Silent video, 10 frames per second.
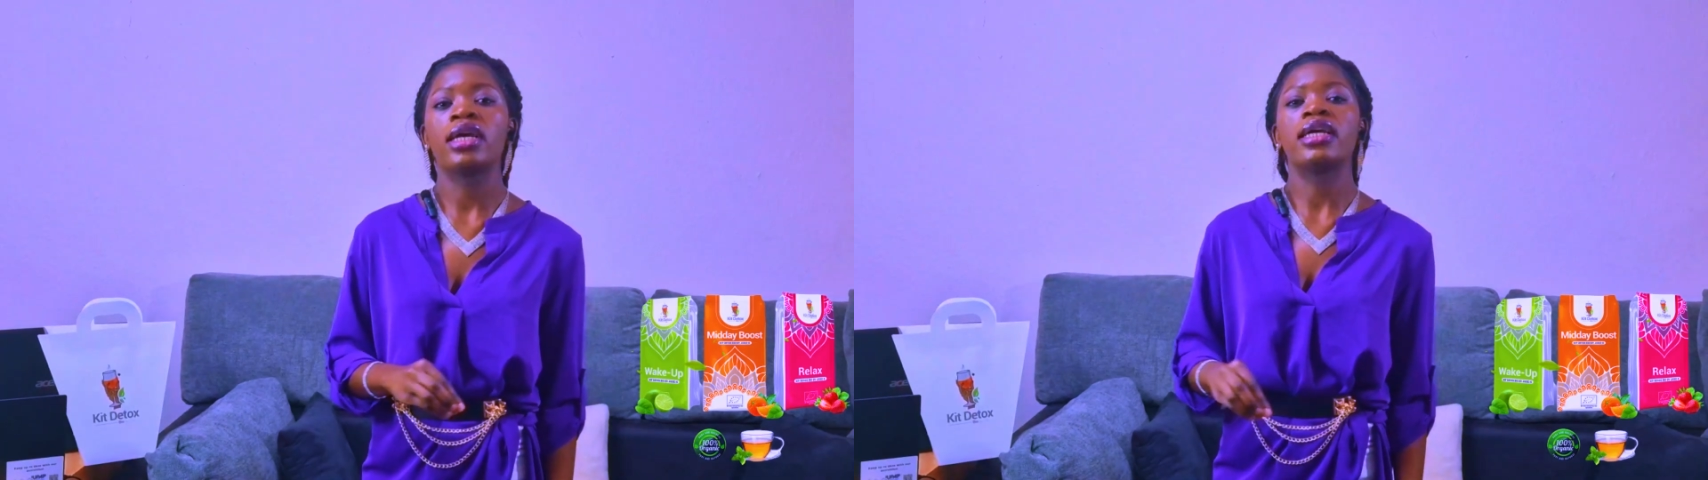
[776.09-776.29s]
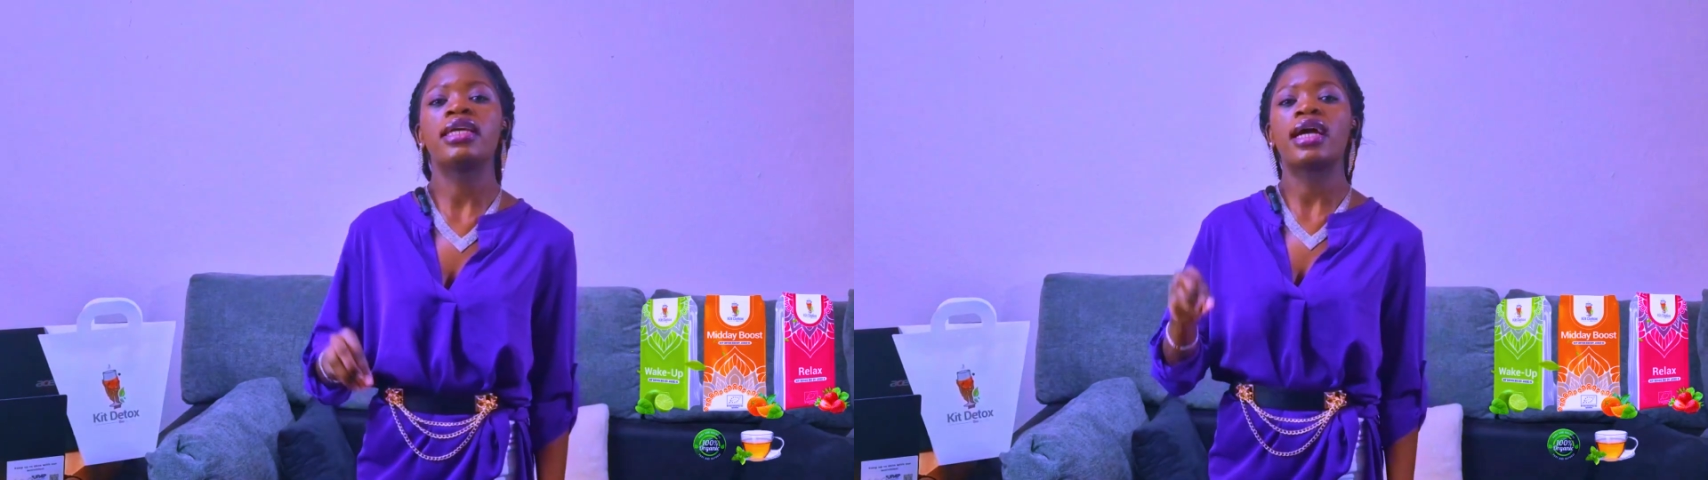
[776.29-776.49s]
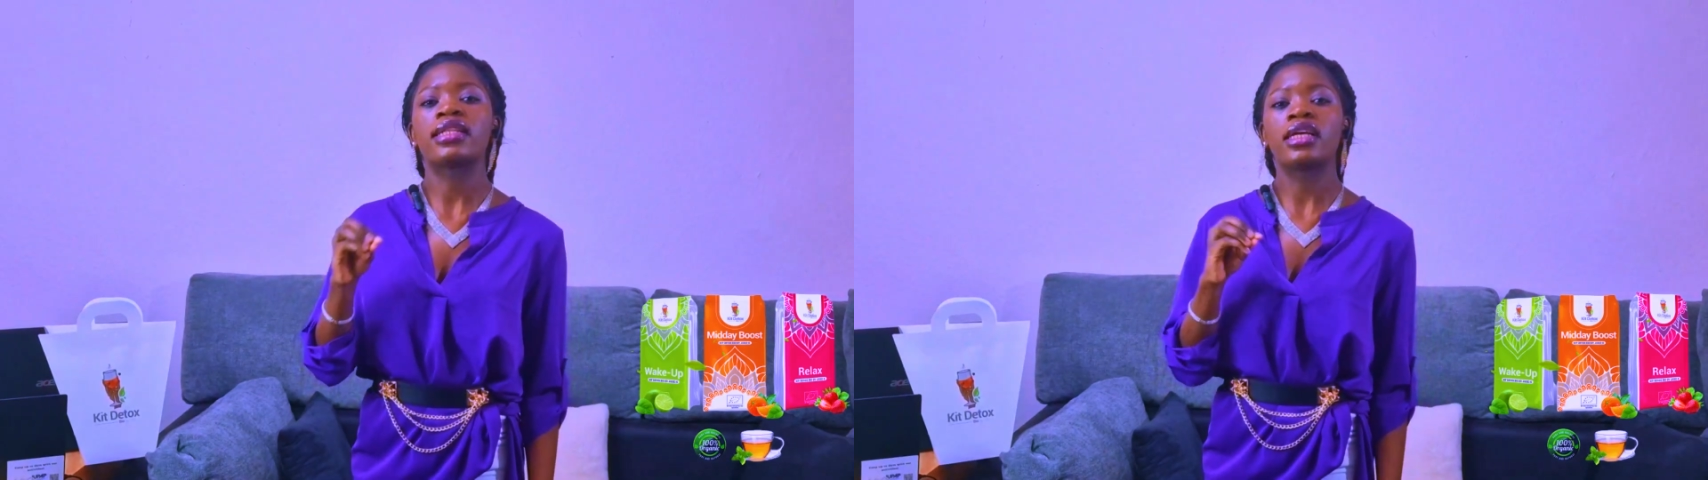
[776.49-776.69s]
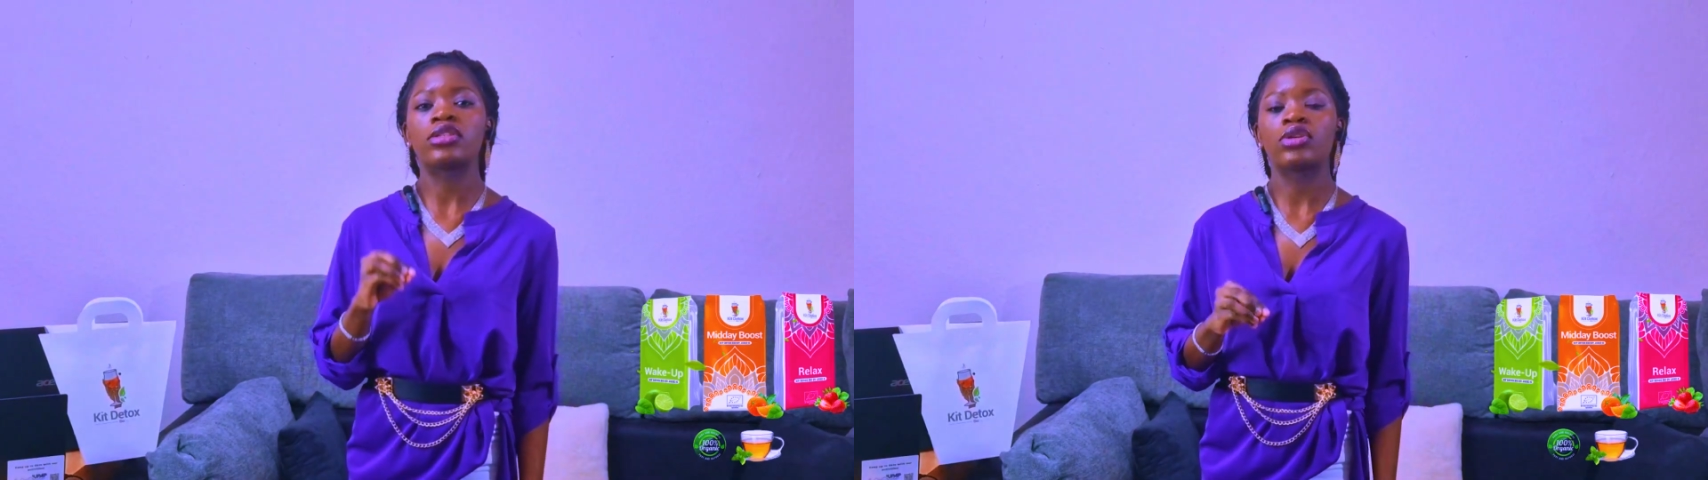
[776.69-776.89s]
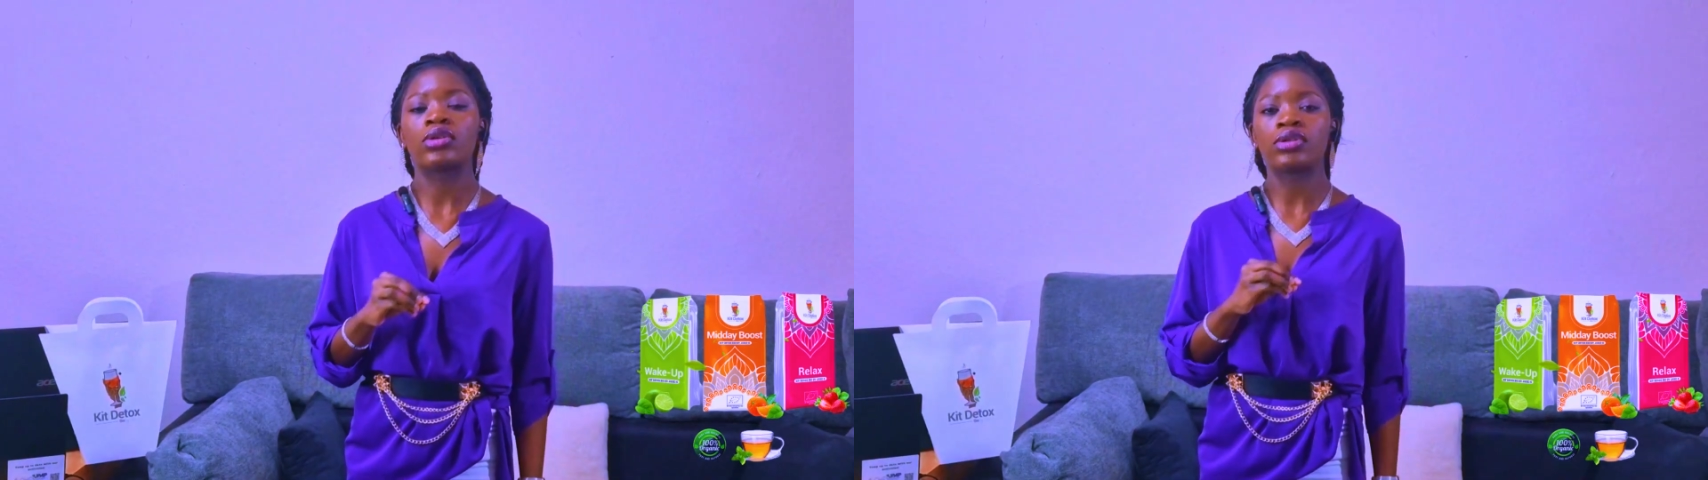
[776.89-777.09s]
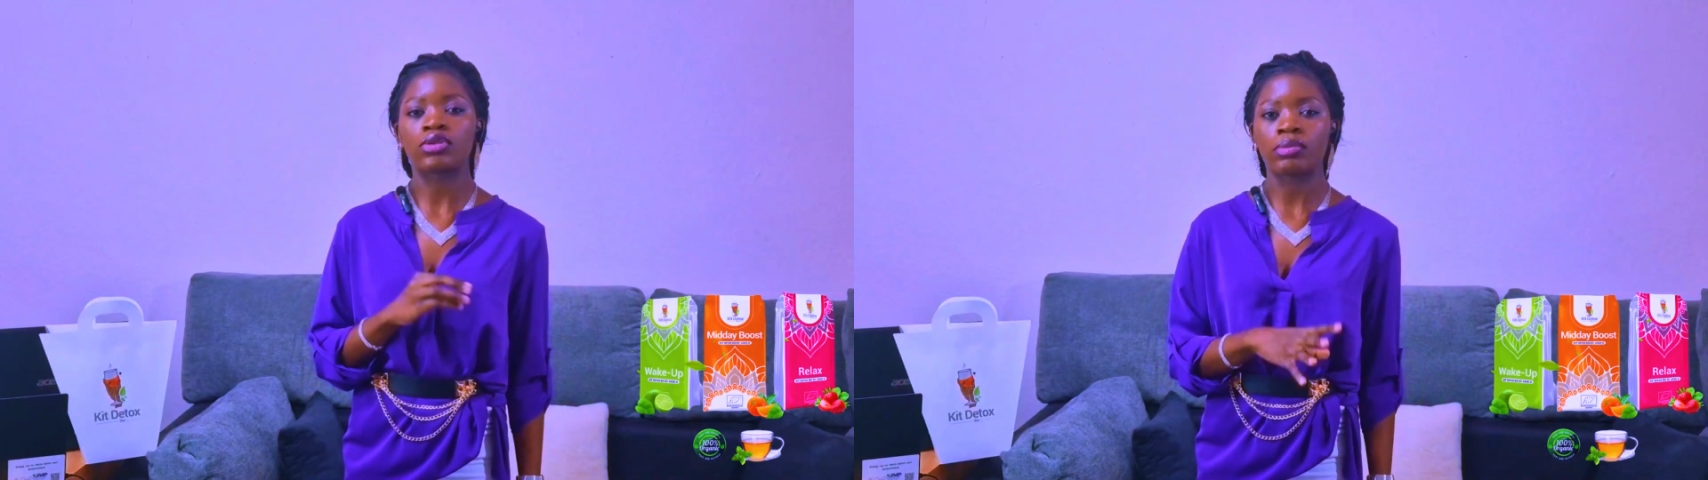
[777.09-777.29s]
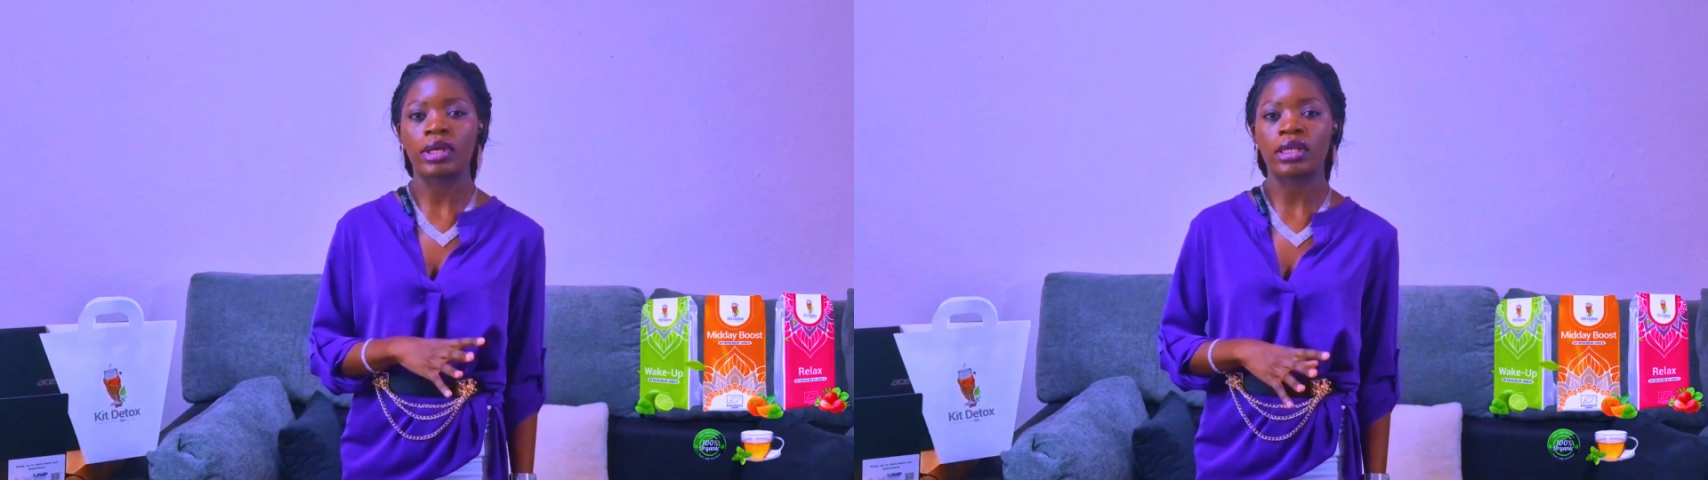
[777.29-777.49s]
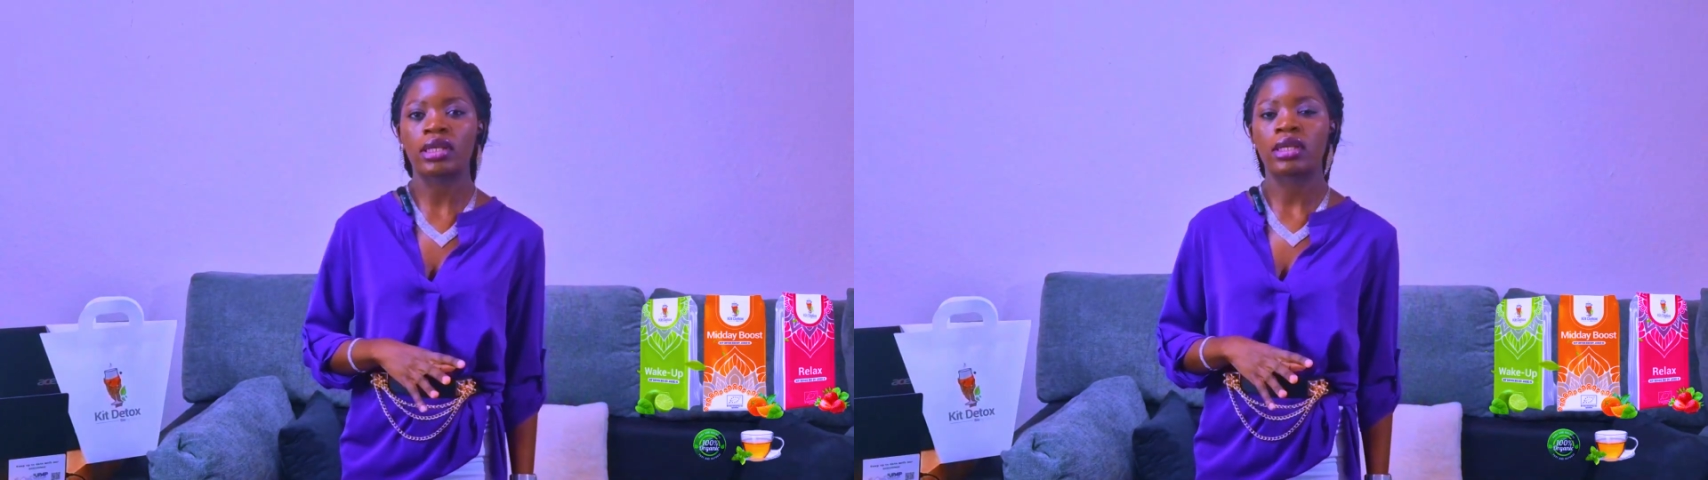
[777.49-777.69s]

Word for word: il y a des heures de sommeil.